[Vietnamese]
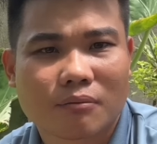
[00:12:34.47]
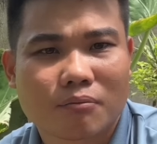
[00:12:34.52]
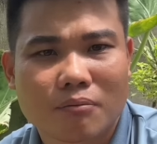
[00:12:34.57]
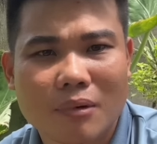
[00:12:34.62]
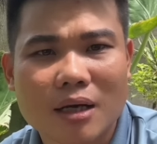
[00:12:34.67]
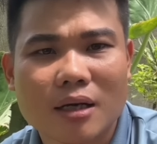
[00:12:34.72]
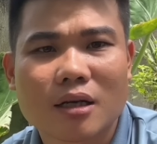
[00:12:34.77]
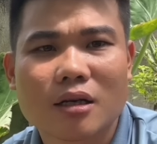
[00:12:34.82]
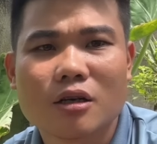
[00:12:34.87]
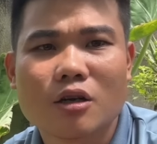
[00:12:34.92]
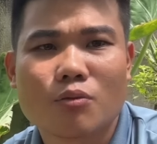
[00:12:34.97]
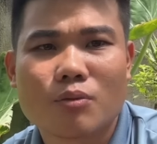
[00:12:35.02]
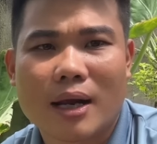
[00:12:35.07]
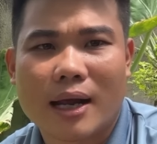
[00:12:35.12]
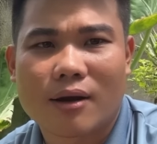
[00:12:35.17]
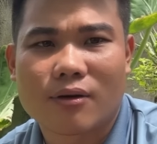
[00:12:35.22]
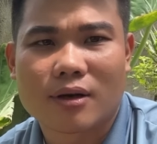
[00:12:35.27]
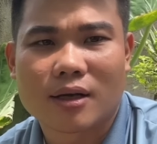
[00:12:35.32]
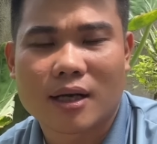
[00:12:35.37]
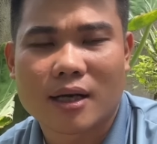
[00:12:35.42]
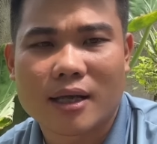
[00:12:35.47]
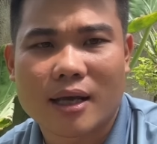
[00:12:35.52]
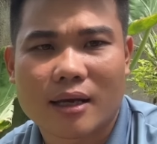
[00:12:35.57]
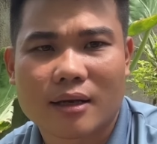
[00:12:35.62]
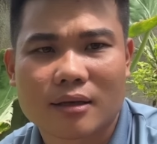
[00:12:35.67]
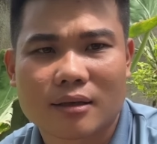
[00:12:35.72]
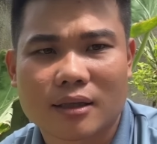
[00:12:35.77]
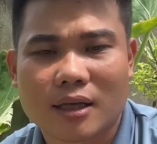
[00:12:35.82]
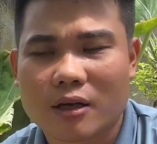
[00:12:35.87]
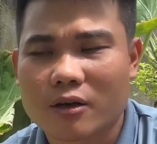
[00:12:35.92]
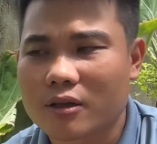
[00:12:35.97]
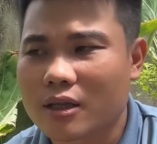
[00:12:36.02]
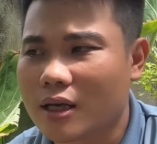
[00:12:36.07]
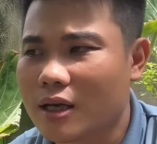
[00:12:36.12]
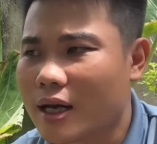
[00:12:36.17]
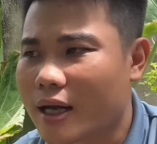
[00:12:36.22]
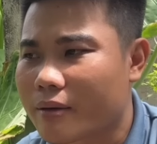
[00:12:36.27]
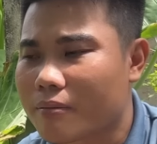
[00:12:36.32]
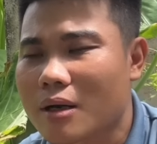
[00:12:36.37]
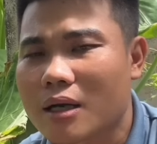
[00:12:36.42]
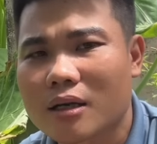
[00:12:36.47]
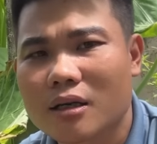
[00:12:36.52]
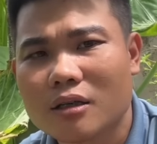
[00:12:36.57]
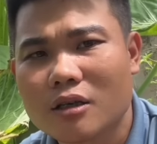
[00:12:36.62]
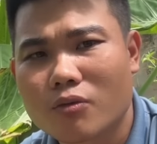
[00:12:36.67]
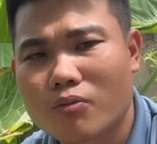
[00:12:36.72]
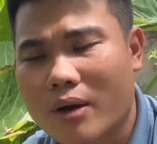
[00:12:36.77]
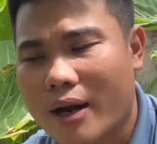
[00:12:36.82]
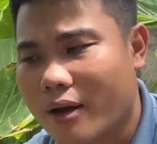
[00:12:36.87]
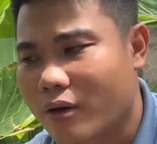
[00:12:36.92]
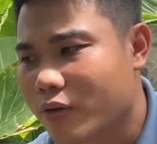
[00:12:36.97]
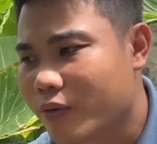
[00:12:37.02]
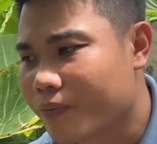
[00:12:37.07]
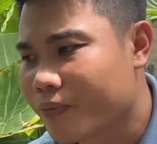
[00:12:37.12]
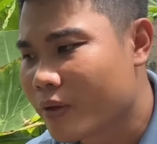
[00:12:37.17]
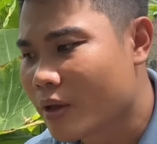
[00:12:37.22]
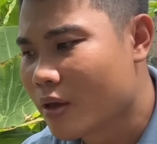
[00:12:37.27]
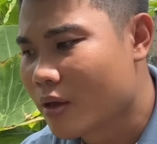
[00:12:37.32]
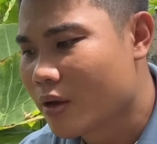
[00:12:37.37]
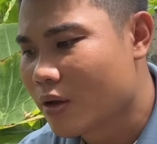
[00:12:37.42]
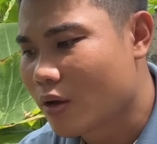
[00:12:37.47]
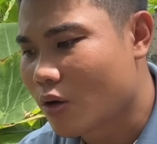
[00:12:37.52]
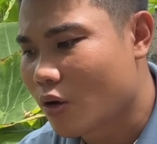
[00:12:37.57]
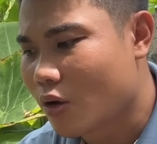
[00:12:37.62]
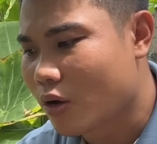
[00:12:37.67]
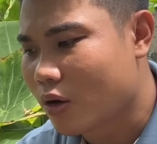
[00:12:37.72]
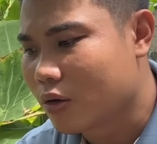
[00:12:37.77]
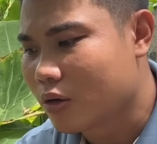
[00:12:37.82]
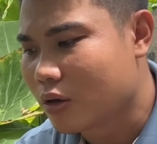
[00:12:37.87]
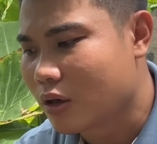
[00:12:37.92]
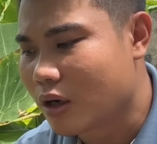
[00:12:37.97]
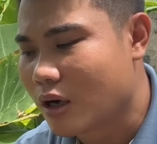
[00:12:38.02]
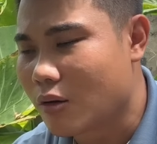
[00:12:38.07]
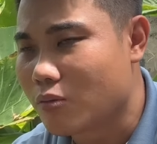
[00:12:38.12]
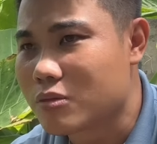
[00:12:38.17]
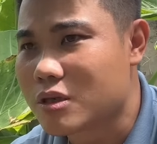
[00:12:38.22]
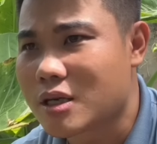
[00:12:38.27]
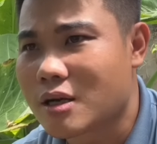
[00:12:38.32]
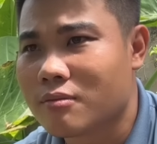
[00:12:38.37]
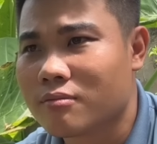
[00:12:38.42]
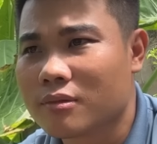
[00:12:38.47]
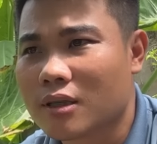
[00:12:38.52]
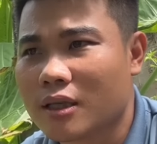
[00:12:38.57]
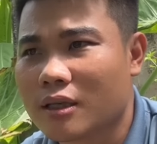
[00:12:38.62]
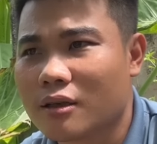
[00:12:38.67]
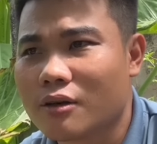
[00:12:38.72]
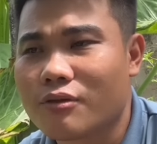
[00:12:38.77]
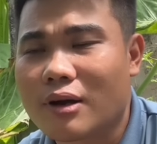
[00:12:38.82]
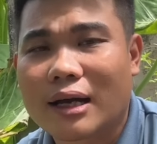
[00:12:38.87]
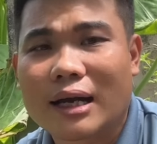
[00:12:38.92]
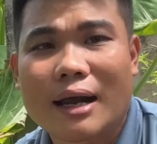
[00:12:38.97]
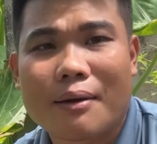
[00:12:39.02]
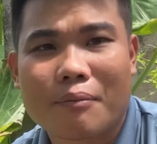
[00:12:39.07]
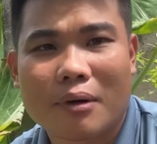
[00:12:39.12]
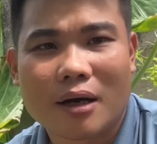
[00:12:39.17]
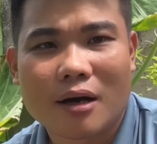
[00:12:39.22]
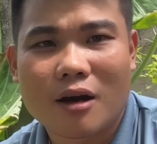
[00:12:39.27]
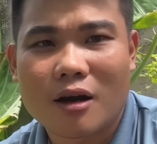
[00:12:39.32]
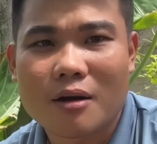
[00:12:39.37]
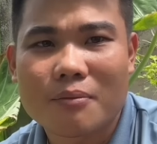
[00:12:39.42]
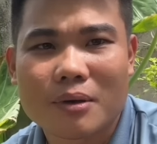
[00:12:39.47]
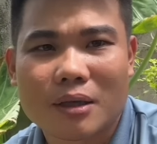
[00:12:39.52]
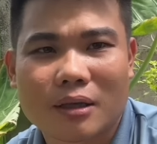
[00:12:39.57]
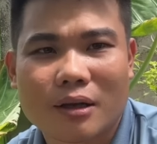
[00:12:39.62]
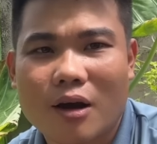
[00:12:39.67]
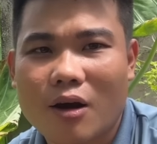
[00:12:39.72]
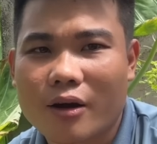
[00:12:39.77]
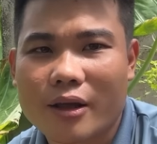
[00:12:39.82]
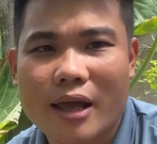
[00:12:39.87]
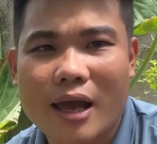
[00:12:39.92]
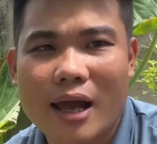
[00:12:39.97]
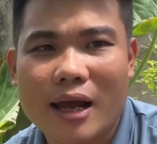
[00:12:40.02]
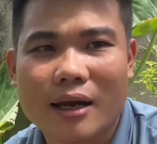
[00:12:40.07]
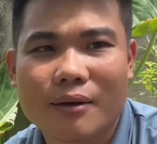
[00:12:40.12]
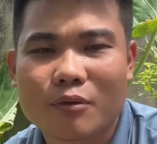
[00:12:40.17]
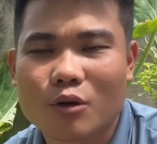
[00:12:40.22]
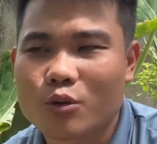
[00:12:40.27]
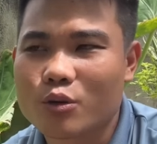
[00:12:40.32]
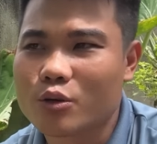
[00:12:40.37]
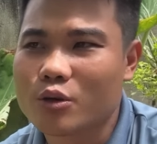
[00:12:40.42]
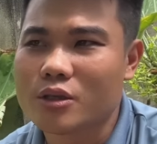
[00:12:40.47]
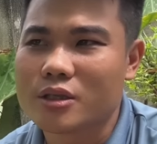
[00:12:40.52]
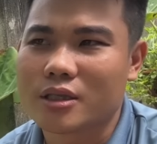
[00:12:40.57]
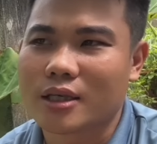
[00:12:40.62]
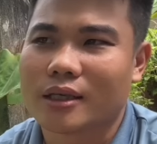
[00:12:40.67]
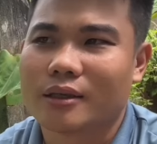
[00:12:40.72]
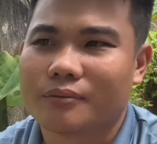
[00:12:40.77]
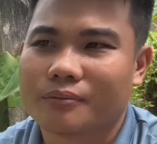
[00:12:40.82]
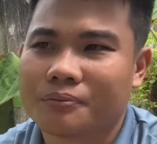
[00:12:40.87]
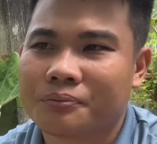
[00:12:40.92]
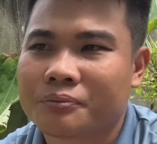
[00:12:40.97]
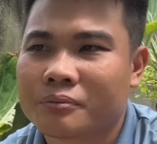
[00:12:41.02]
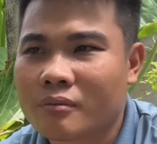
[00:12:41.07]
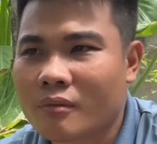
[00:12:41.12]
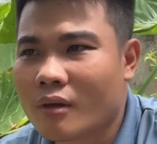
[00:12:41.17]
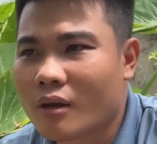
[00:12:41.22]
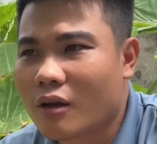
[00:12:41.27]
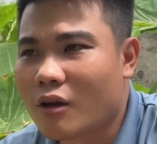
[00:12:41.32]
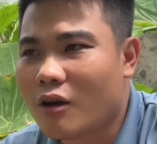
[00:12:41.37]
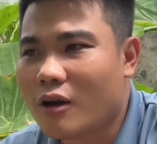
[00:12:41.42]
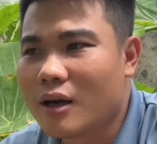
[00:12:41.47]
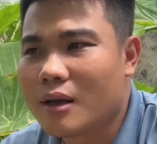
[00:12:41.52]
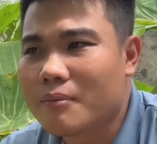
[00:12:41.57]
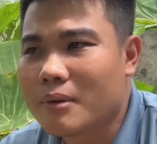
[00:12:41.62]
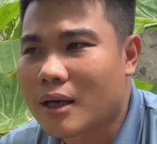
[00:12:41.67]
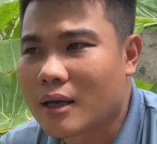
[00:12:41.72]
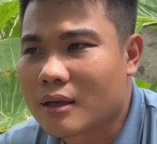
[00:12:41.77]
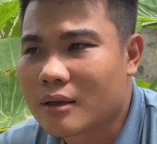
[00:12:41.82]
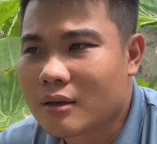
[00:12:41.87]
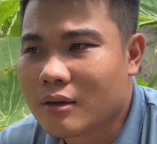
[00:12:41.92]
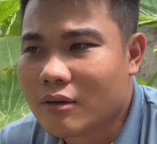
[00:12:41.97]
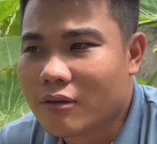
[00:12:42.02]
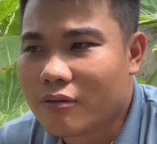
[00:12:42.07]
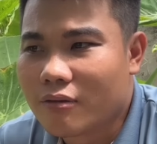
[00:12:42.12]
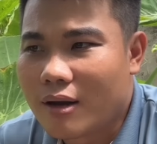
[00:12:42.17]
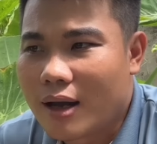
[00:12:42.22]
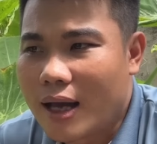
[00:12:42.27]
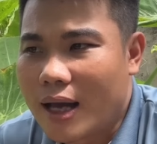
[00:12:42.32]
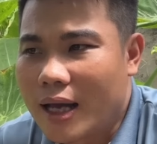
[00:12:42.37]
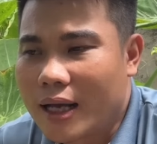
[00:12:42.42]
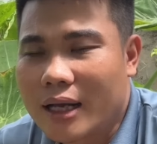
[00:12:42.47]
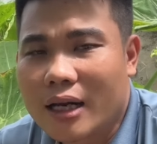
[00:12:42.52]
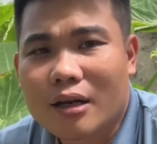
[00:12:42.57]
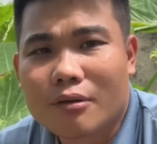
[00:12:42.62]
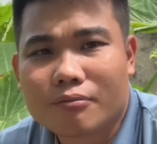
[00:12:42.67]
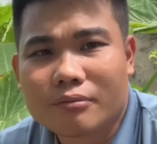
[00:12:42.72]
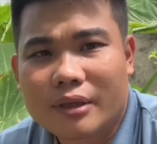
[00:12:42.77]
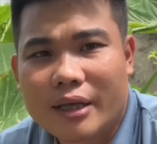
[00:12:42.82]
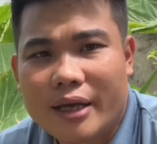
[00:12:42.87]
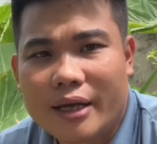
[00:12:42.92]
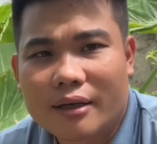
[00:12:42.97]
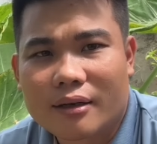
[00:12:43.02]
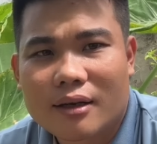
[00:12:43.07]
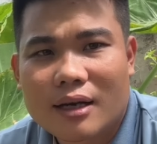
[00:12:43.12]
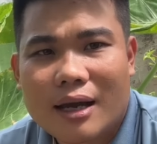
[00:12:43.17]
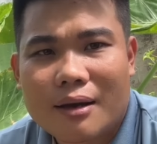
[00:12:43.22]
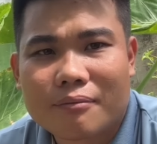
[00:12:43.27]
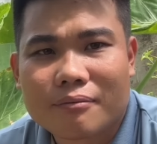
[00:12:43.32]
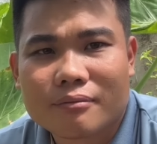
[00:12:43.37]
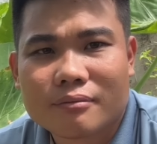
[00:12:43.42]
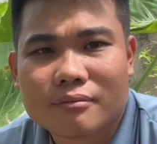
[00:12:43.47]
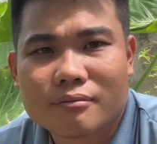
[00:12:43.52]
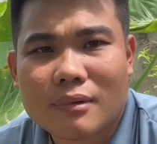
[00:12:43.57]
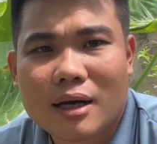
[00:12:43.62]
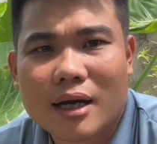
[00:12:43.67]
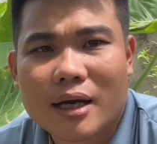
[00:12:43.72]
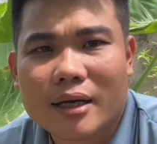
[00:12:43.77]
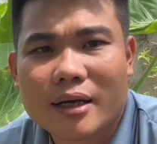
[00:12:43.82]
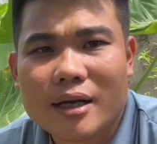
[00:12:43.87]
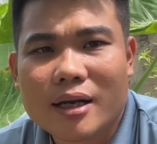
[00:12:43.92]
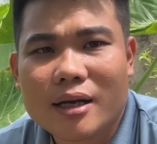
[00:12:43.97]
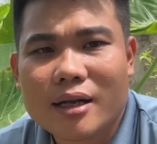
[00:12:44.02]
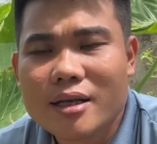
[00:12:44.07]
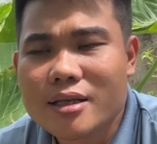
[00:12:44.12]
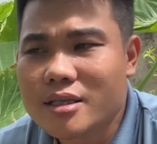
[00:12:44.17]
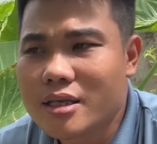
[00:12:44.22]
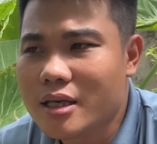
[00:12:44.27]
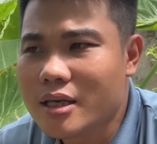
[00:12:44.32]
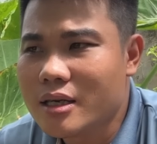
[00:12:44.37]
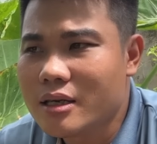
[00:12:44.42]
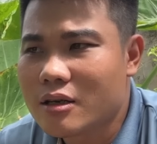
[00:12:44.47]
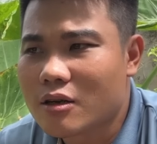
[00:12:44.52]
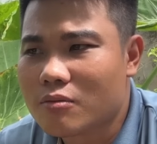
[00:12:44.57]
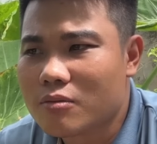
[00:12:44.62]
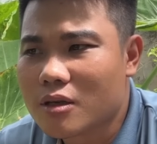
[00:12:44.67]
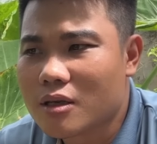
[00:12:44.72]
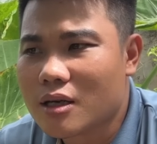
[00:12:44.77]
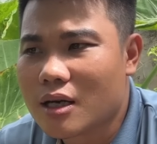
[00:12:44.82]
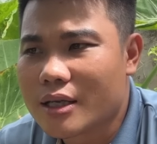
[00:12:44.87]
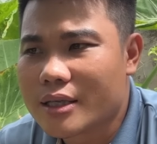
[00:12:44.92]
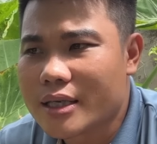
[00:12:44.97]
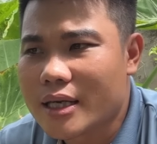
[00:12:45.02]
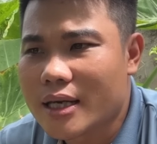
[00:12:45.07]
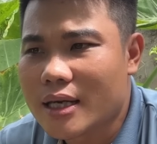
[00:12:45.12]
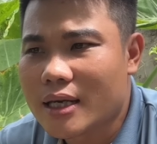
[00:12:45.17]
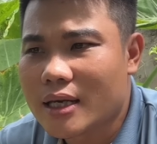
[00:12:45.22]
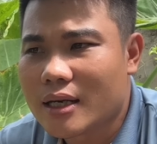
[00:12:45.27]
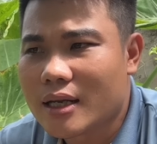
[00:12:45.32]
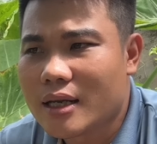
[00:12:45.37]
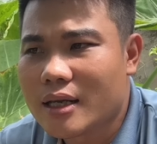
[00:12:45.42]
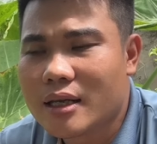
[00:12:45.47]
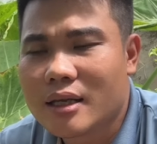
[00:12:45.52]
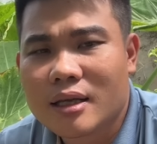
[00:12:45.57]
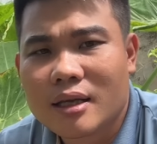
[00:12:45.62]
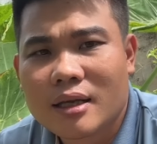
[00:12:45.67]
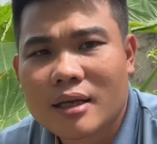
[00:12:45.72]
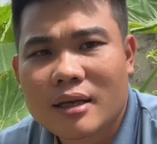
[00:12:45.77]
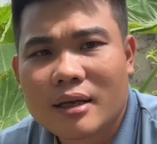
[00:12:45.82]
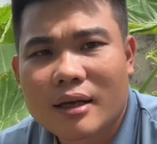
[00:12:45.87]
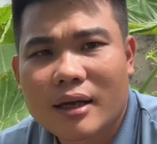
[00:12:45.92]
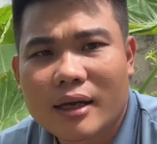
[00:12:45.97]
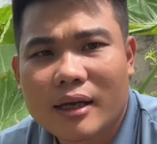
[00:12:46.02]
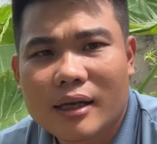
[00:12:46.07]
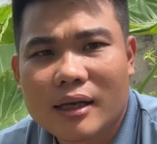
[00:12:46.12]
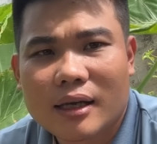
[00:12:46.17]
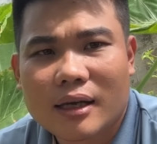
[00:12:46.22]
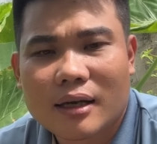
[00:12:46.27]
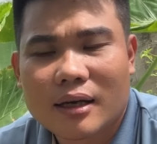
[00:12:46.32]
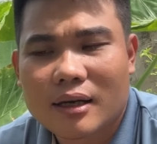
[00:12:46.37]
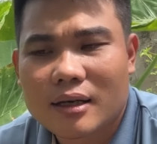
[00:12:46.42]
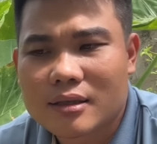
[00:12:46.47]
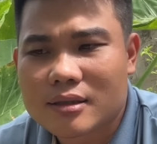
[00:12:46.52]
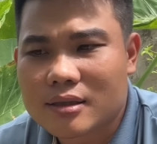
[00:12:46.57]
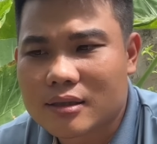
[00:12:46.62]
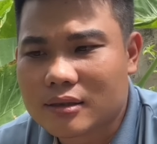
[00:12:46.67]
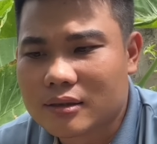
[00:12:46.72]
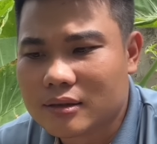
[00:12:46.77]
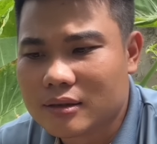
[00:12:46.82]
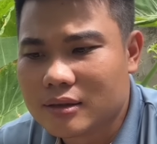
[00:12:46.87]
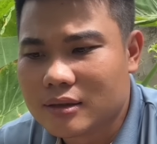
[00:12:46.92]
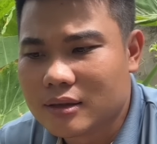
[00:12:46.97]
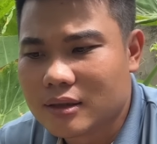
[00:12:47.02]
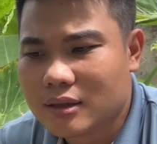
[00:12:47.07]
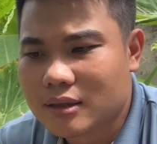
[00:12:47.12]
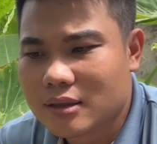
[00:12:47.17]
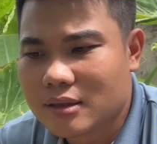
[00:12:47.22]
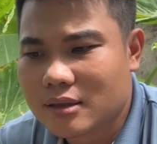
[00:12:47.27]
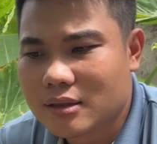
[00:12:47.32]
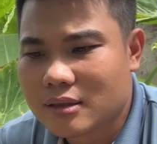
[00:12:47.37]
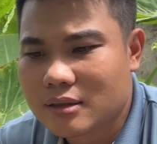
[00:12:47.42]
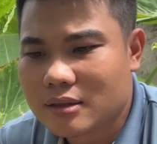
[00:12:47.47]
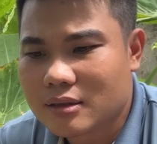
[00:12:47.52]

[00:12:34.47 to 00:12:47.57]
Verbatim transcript: bất cứ lúc nào à, cả nhà người ta có thể lặt bất cứ lúc nào còn lòng sông thì nó vẫn nằm ở đó mình đo dễ lắm cô chú anh chị khó lắm ha và cái đồng tiền nó làm mờ đi lý trí cũng như là che đi cái uh, sự ờ,